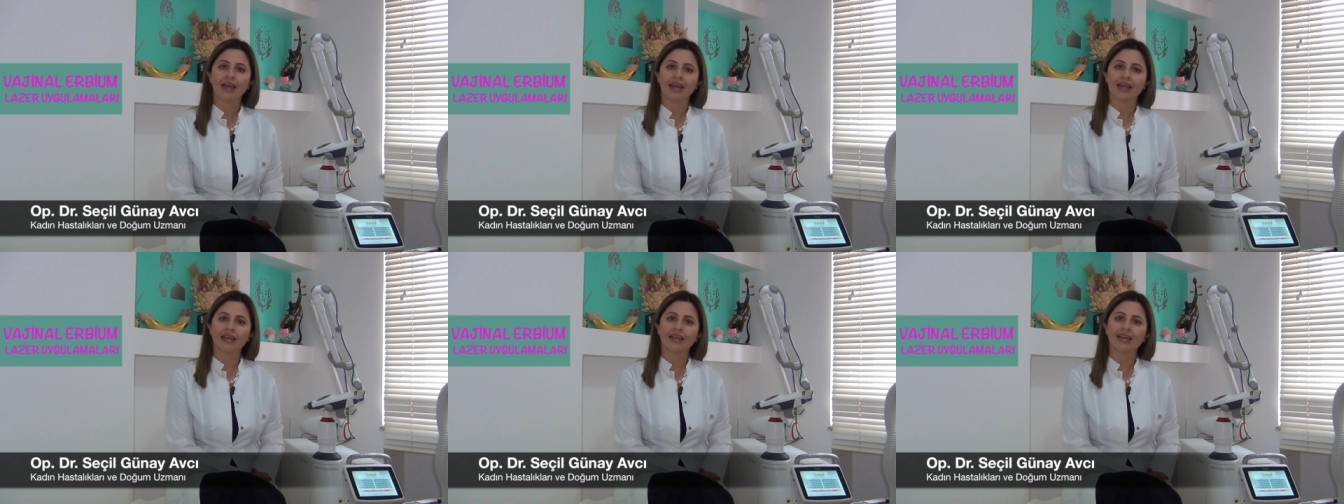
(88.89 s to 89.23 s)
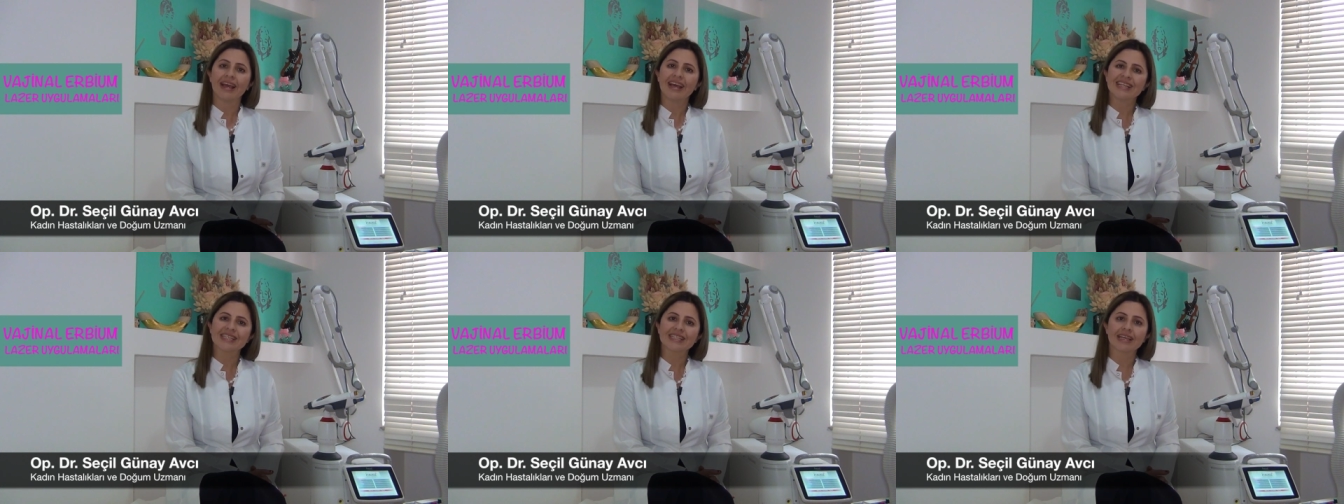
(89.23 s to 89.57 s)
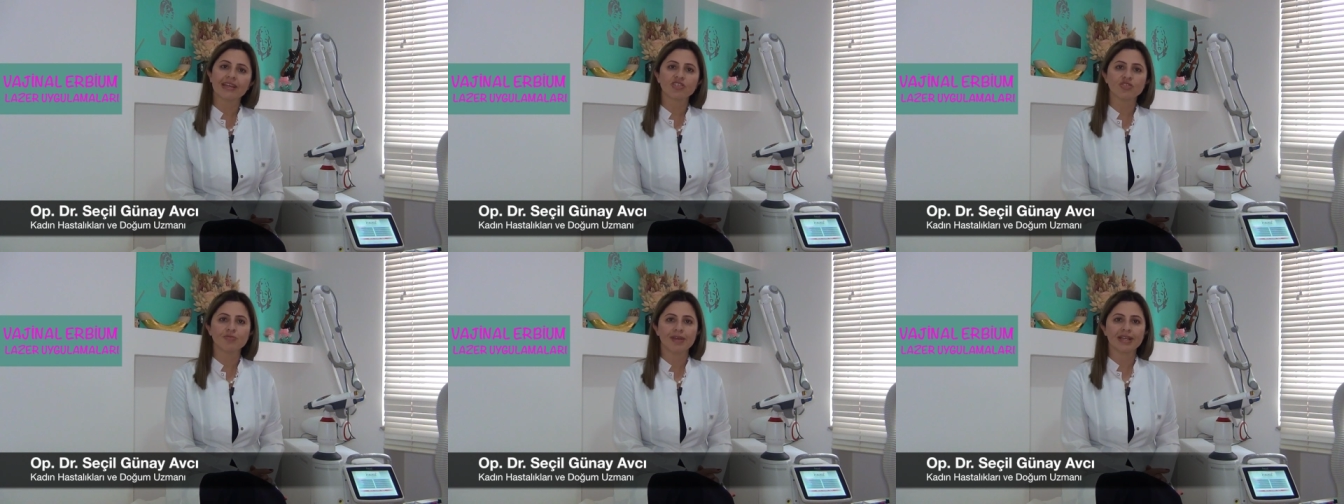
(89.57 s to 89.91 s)
e, es
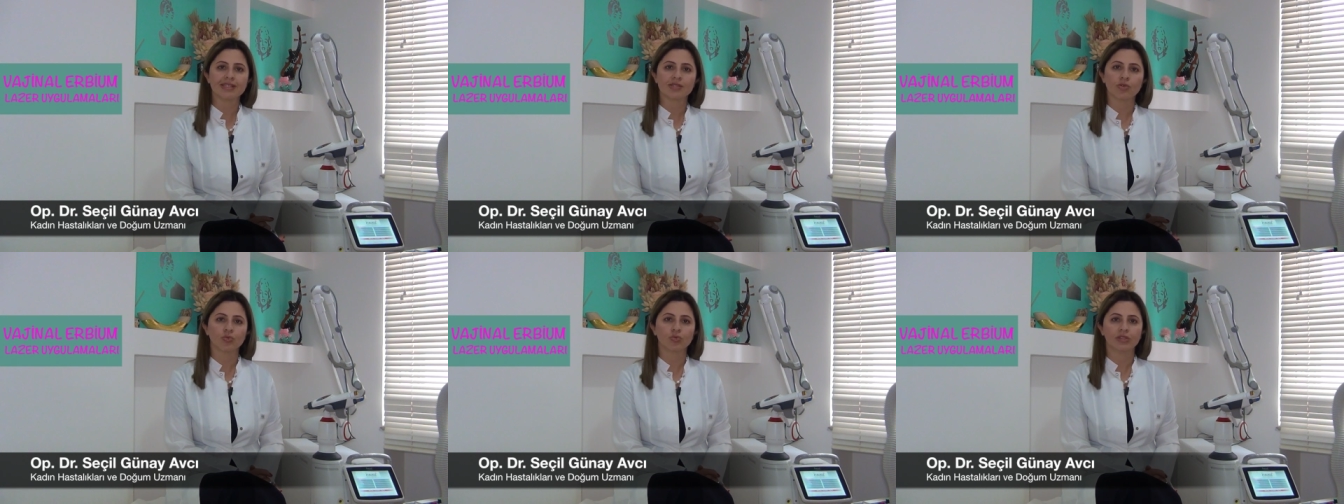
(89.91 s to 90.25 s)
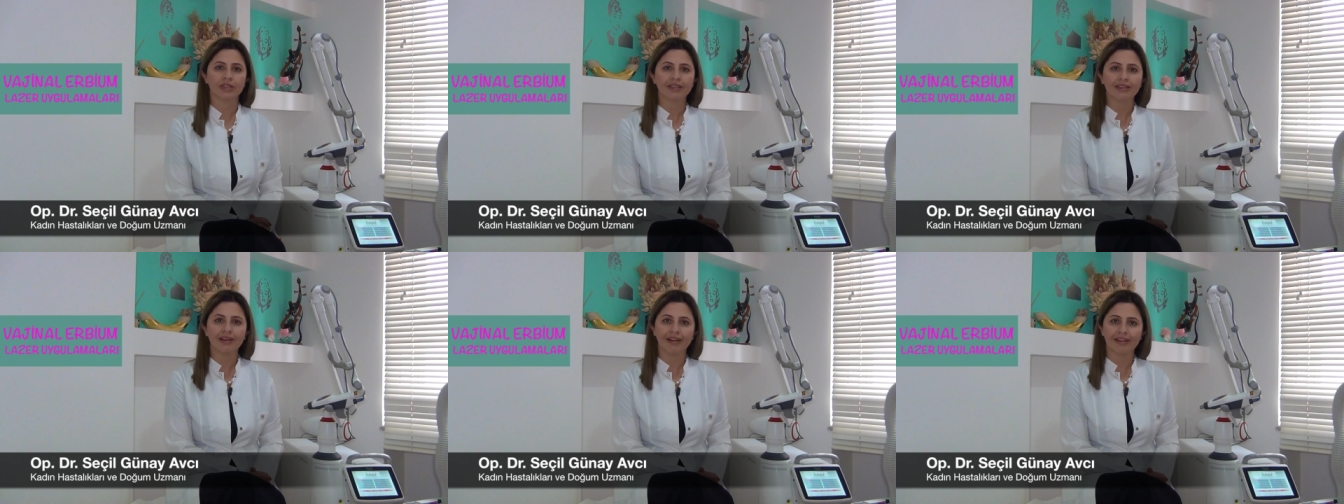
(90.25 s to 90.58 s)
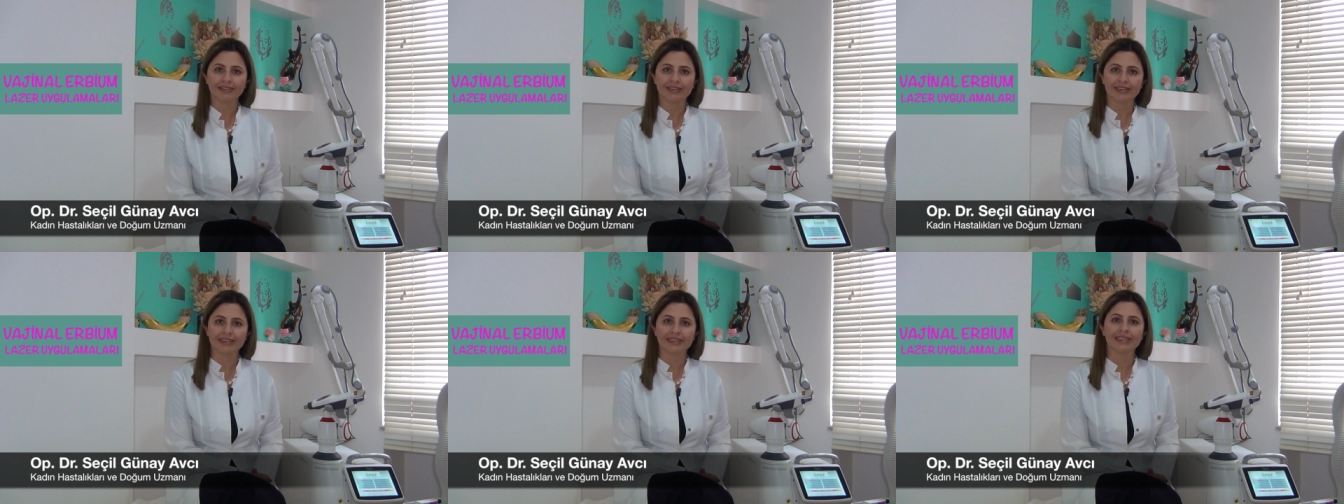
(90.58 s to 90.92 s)
geçmek zorunda
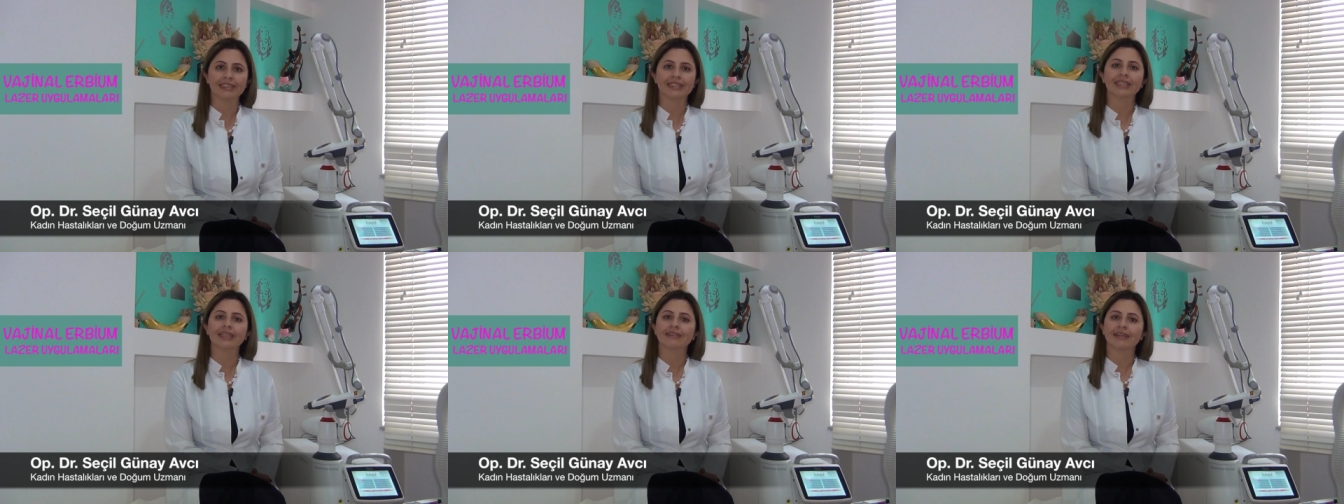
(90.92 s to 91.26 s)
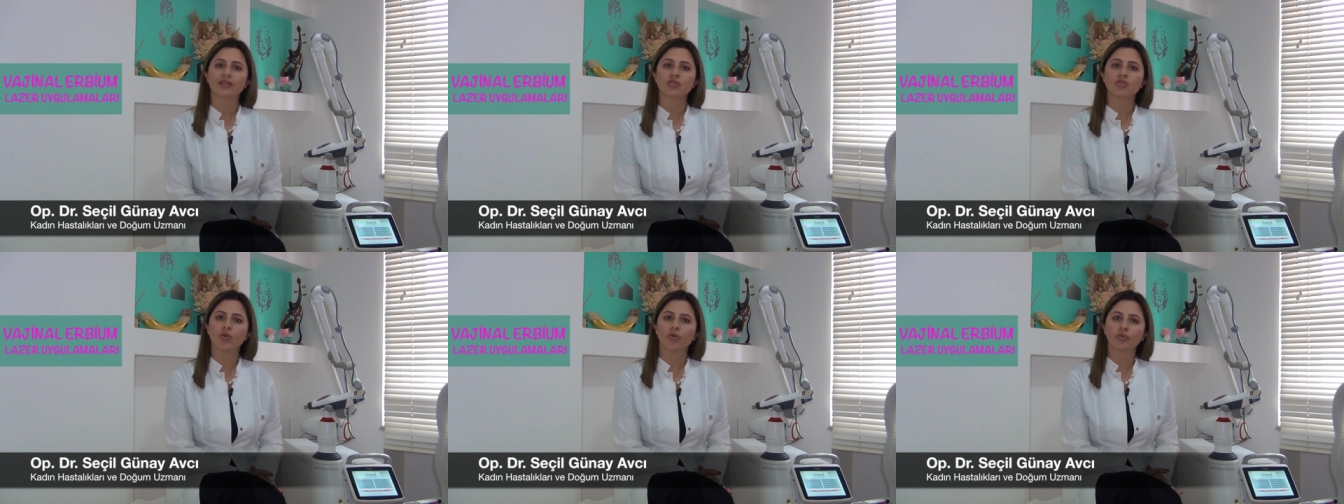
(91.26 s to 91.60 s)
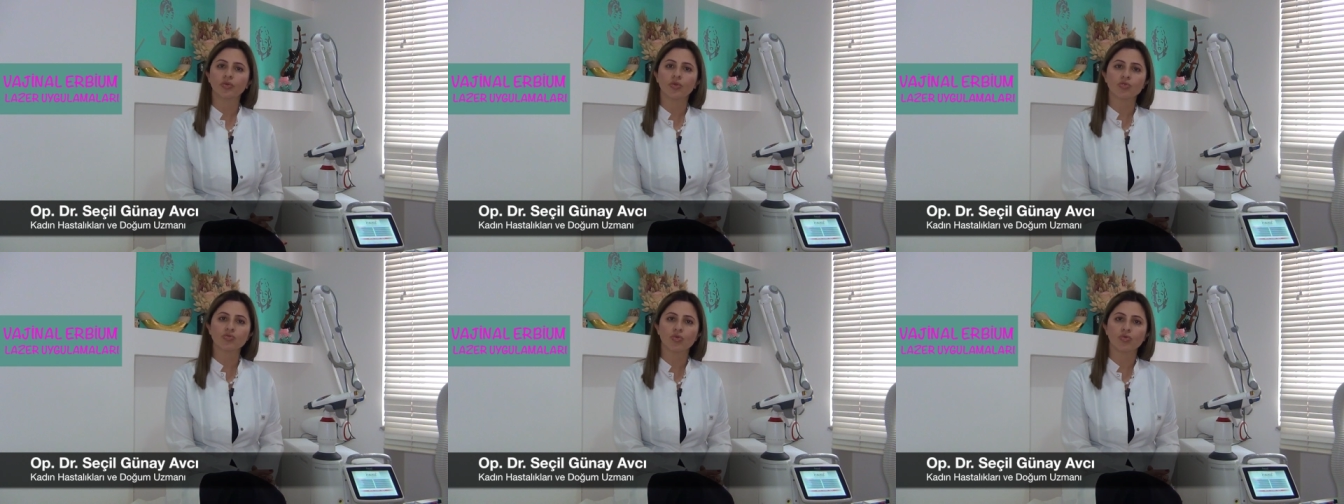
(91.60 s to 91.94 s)
kaldıkları ya da
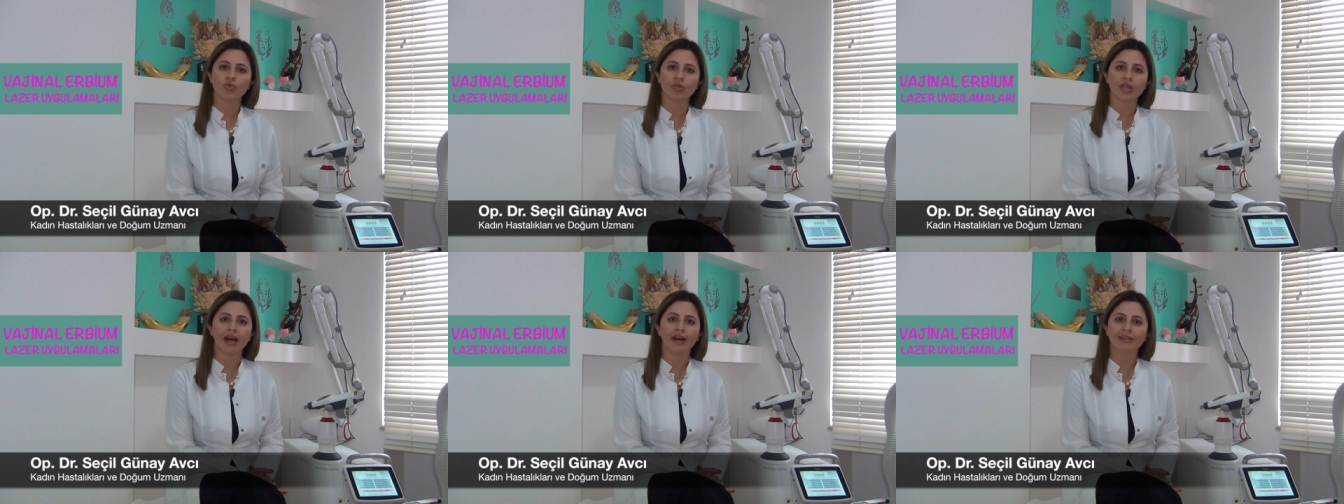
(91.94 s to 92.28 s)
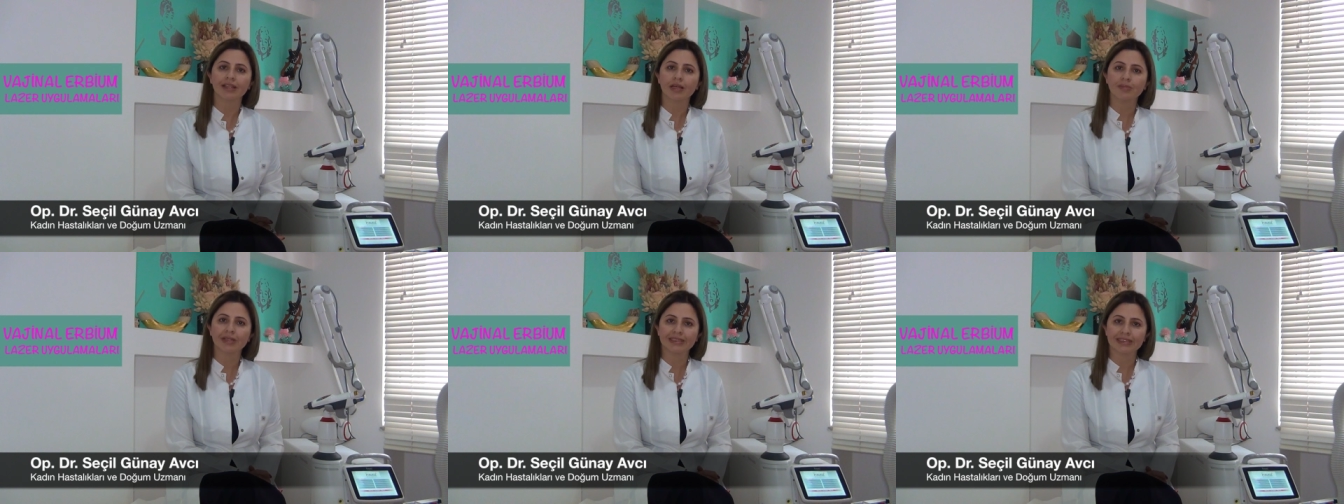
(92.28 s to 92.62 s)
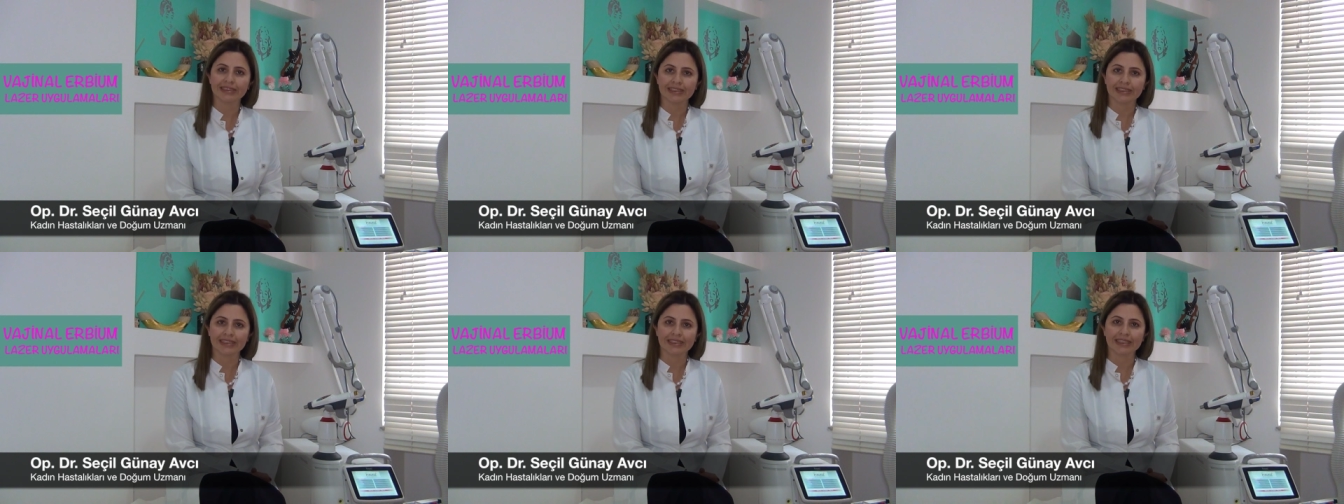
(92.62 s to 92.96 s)
çok göz önüne
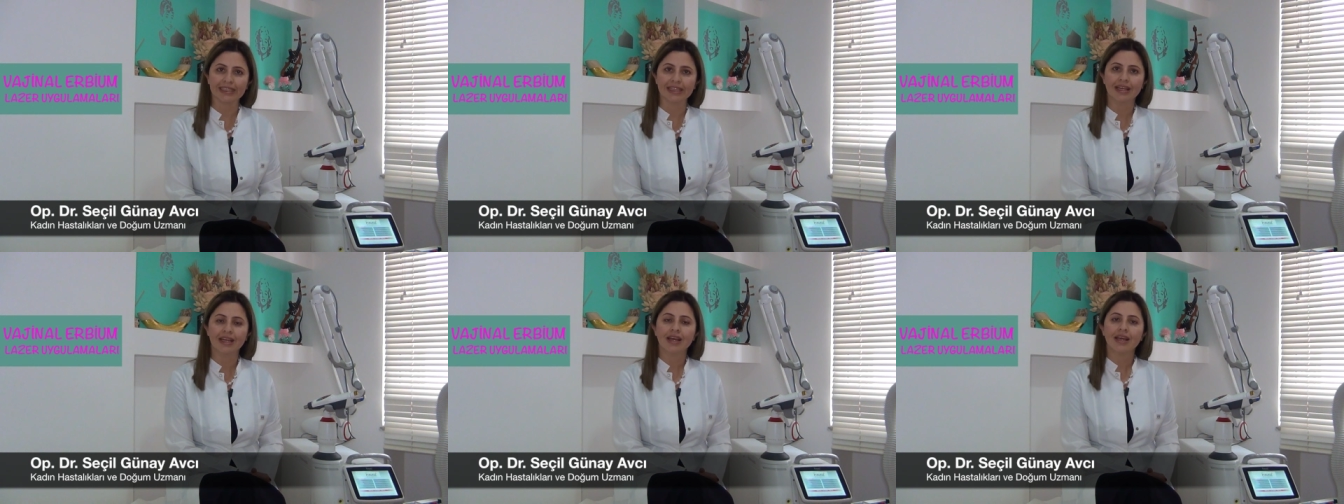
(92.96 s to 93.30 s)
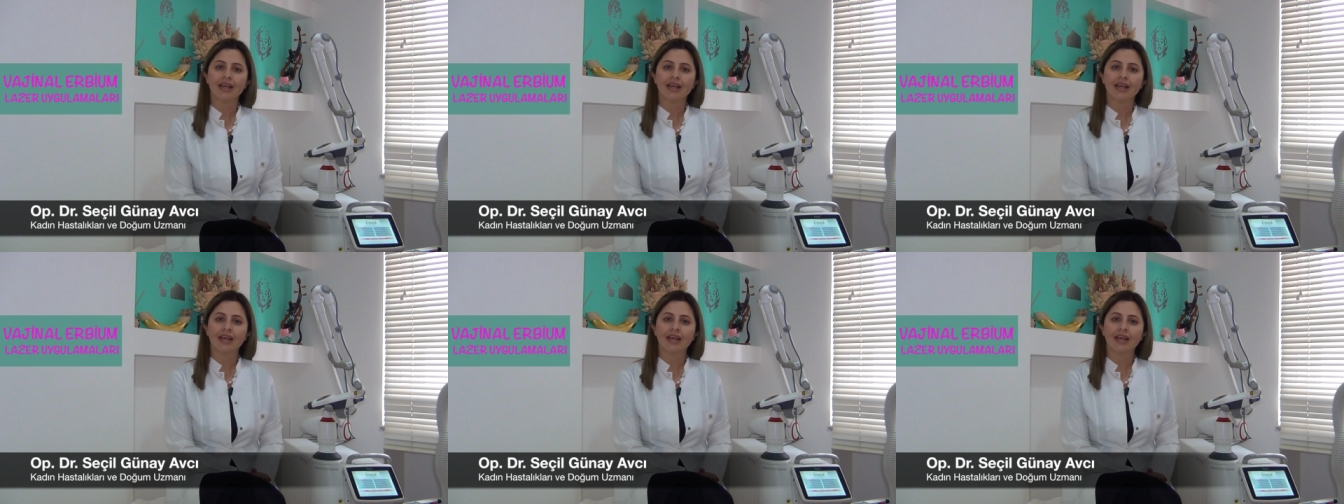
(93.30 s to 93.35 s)
alamadıkları